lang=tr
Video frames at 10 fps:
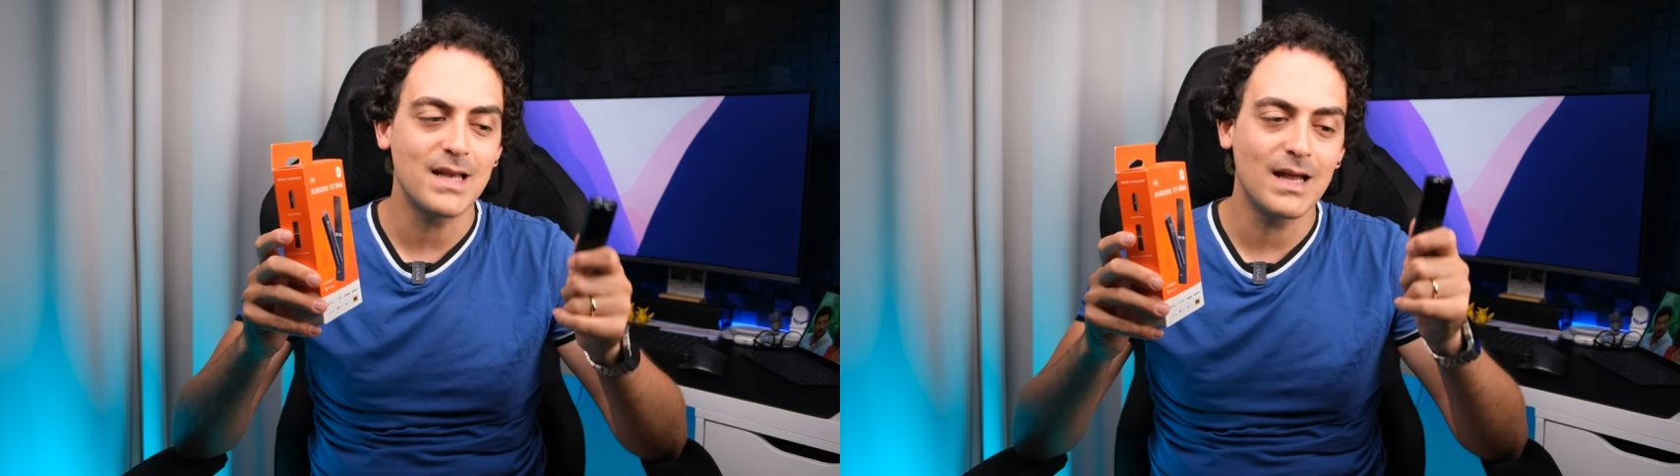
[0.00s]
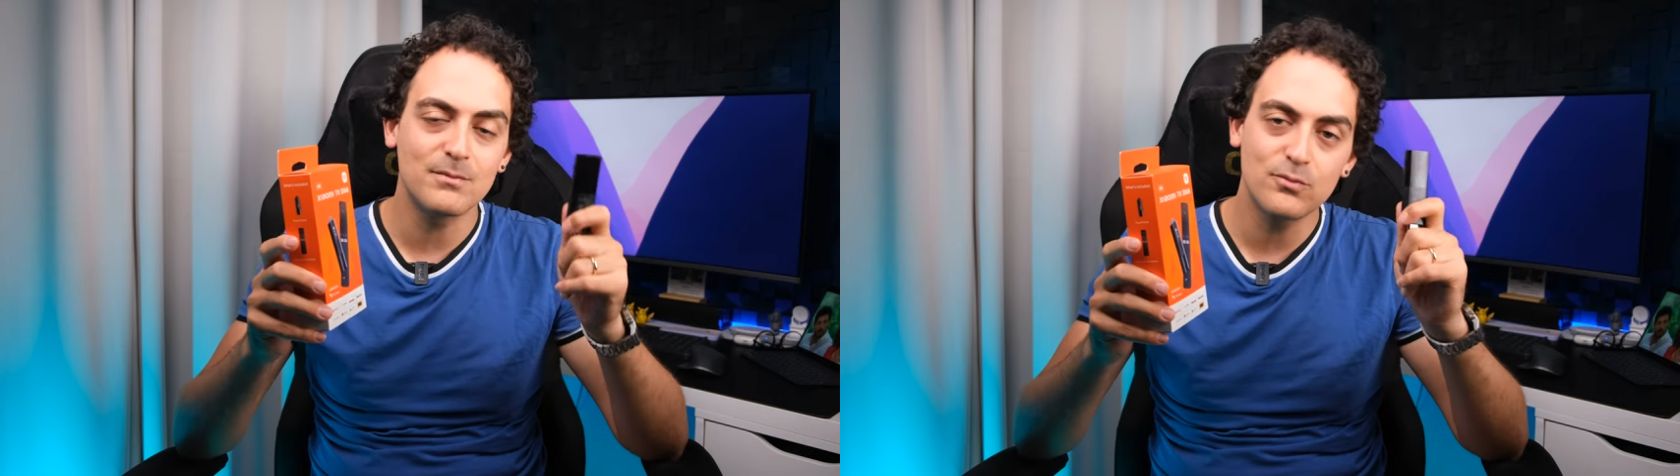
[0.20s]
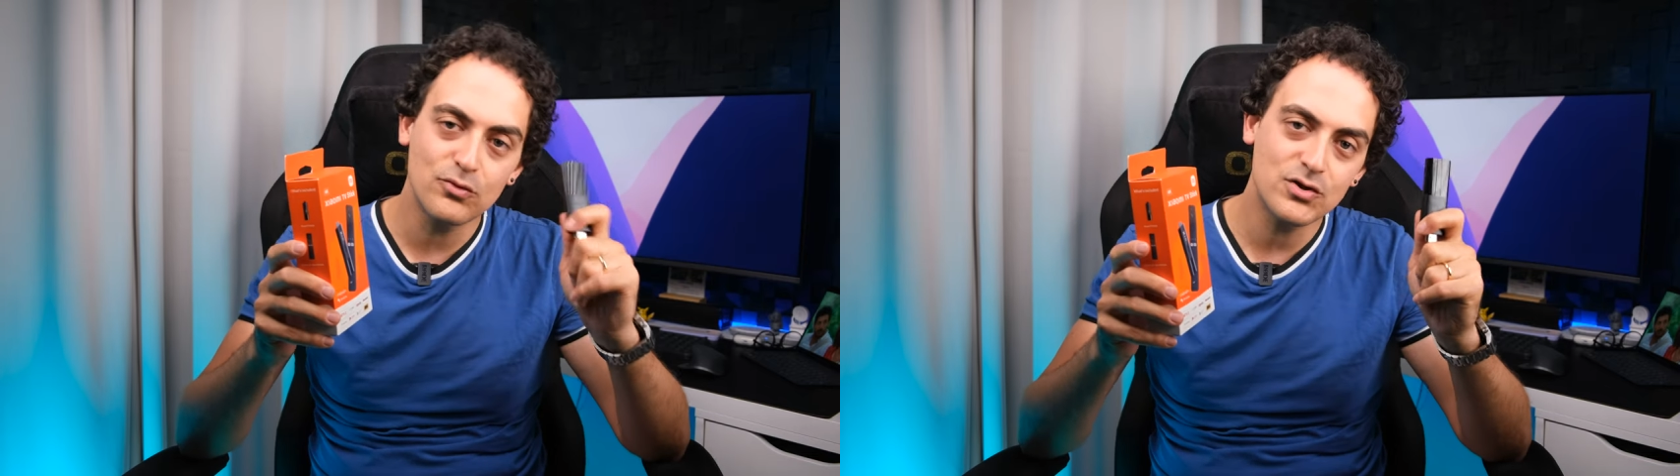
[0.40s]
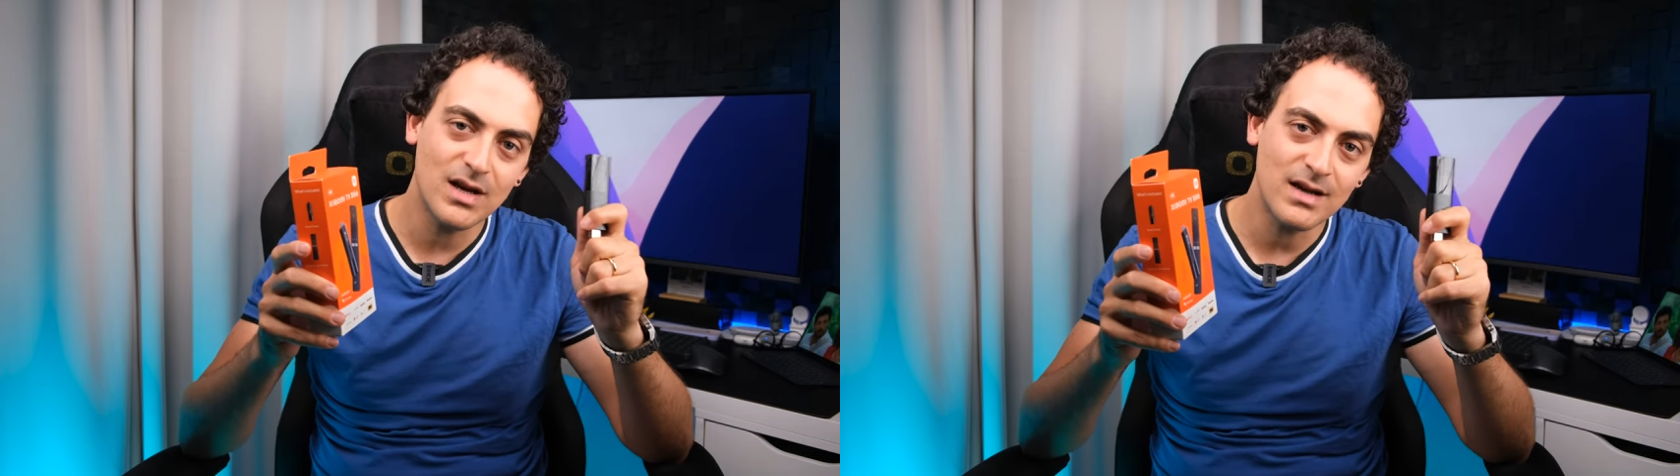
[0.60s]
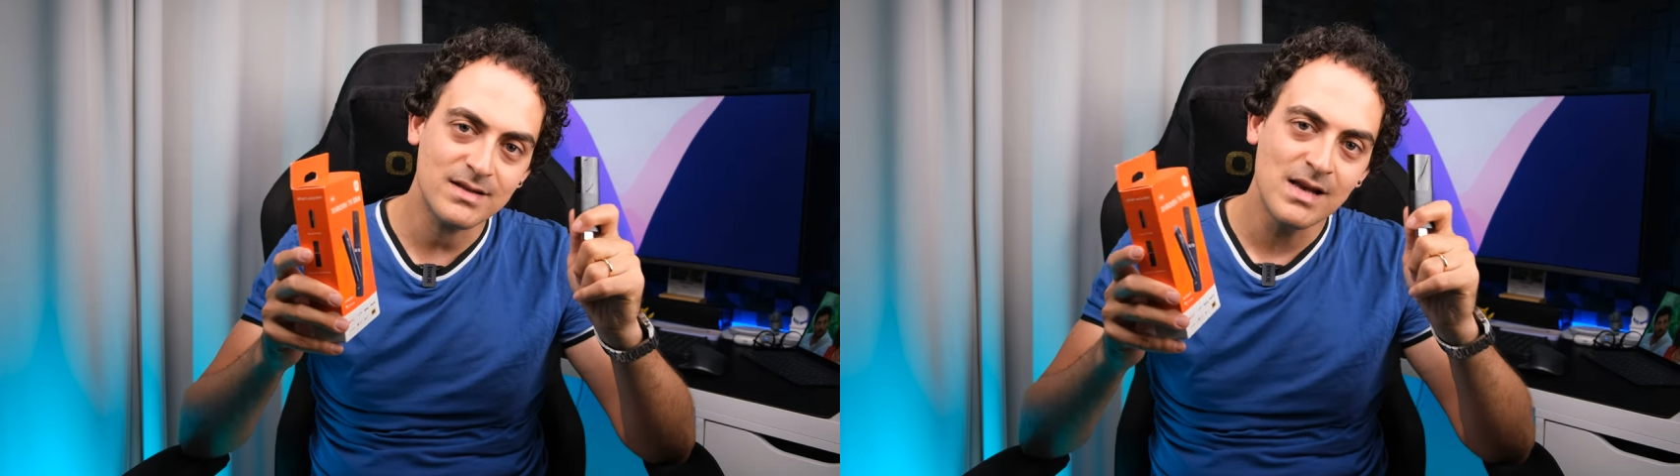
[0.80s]
Yani bu
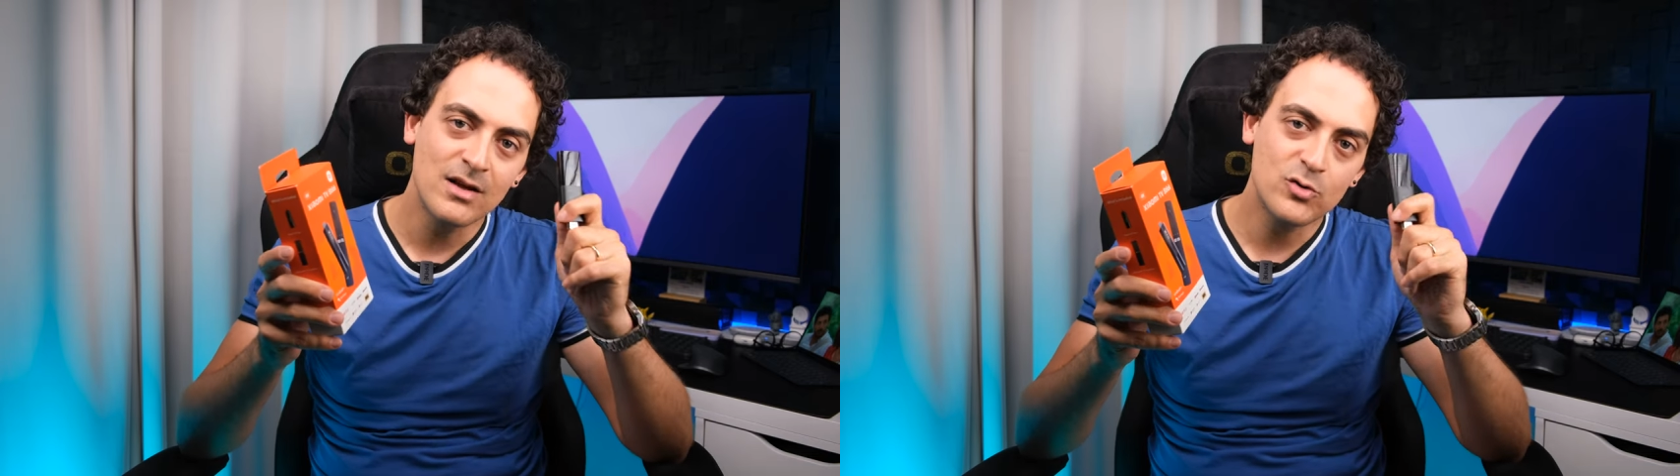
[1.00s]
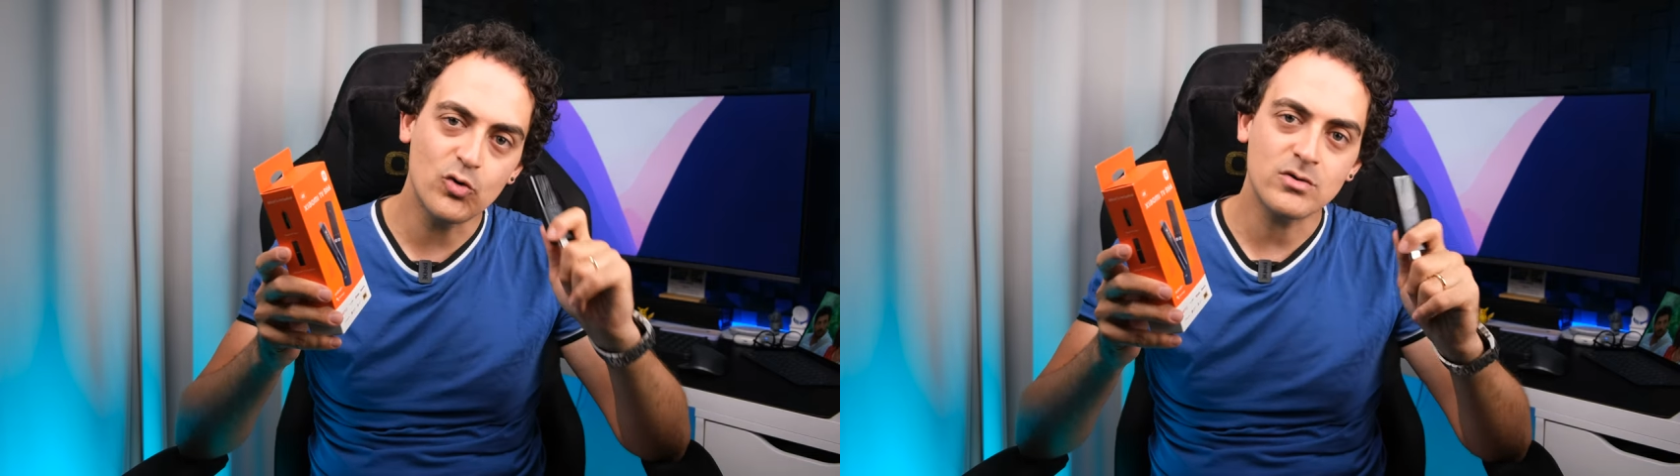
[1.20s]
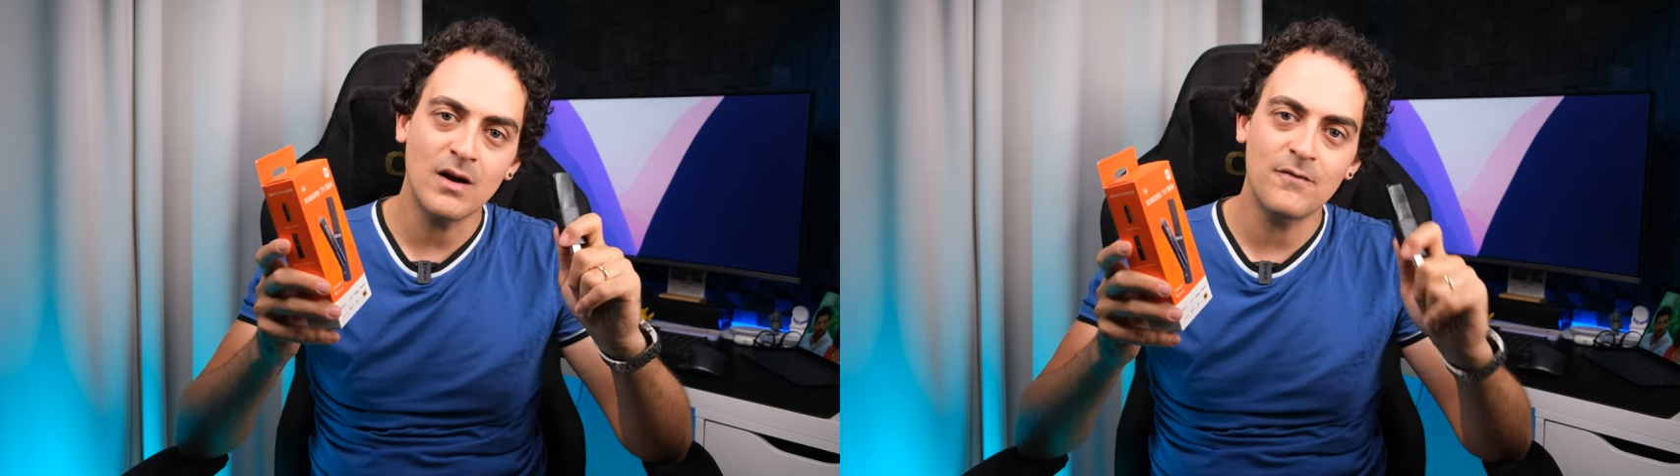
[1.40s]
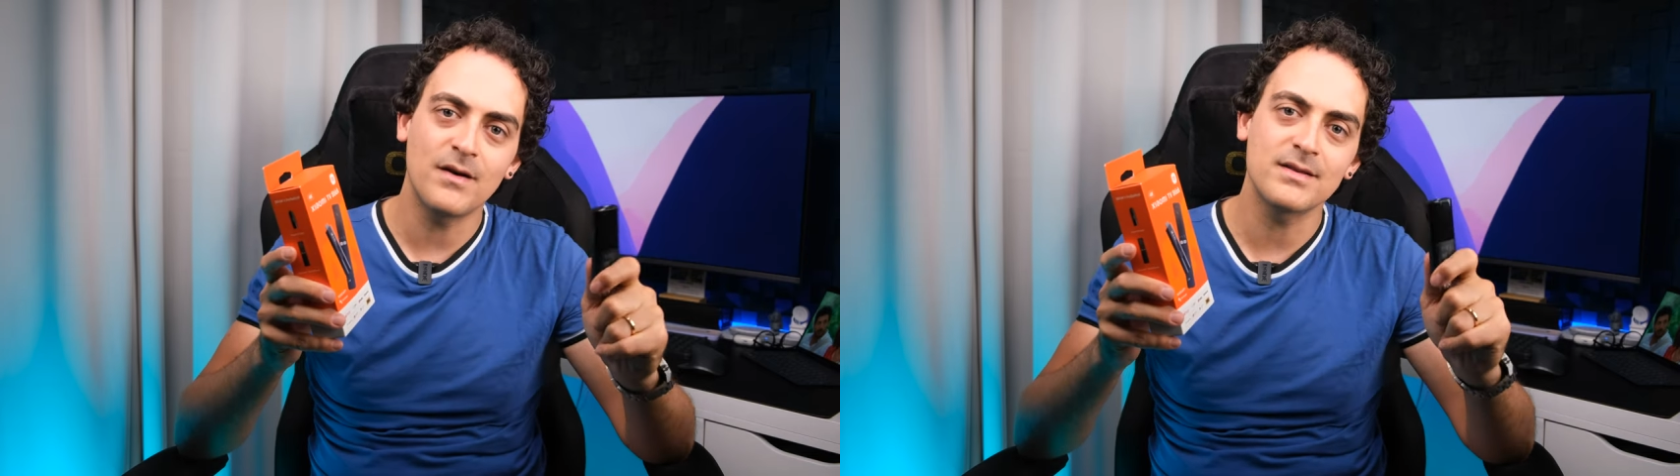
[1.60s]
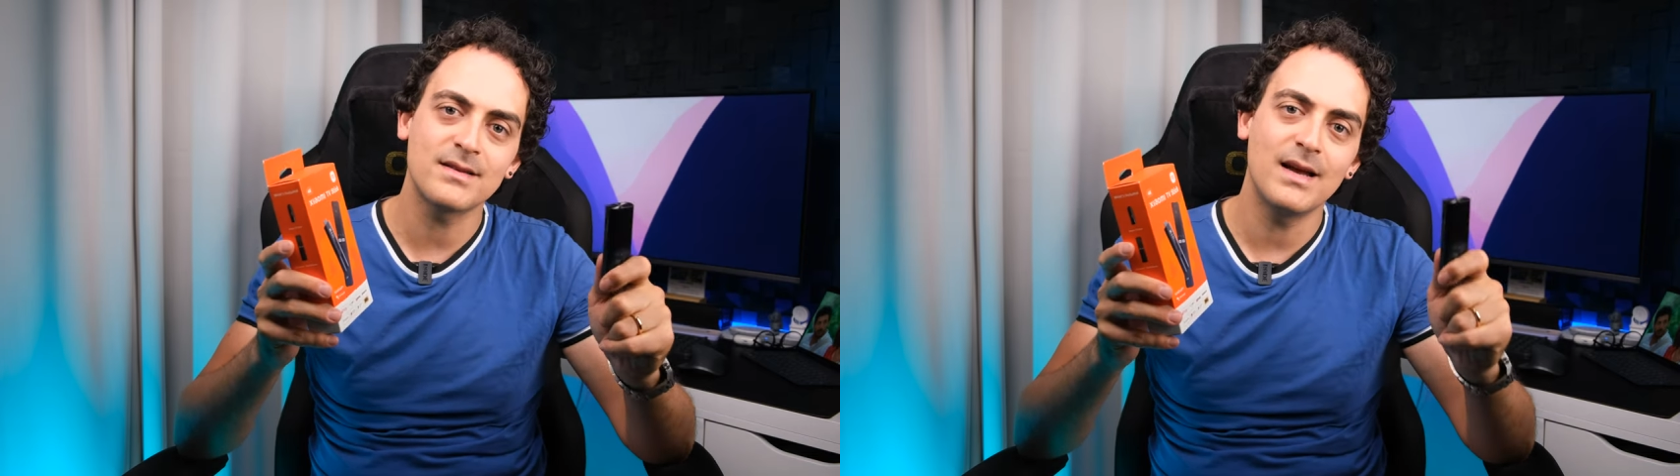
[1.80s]
cihaz çok daha
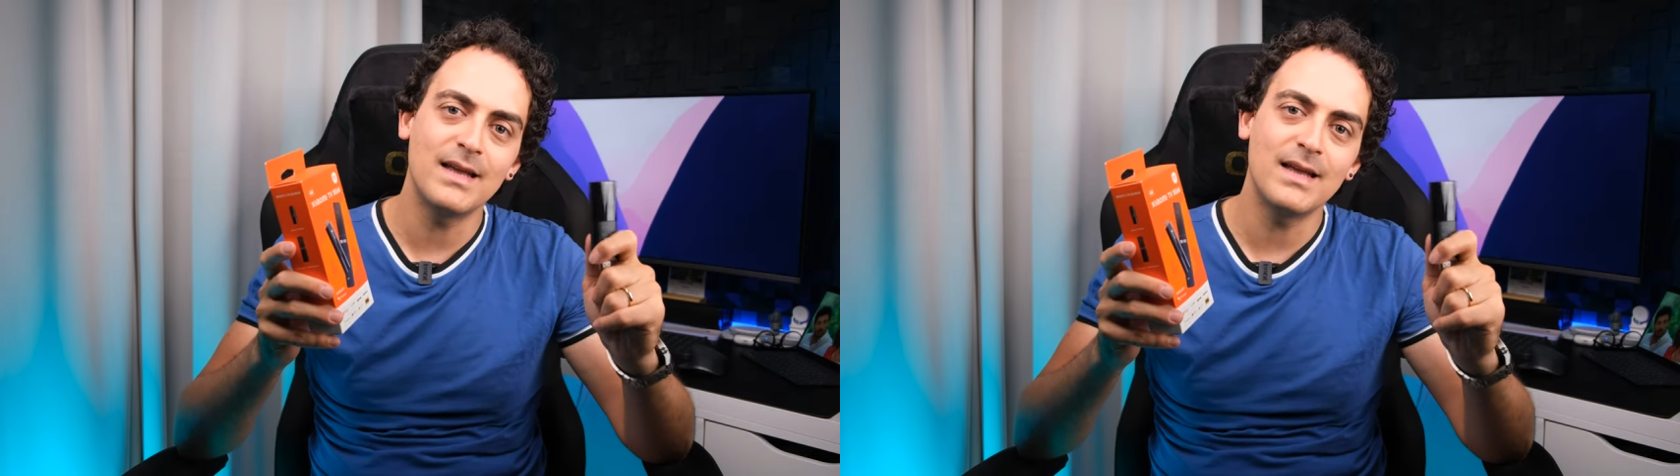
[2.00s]
fazla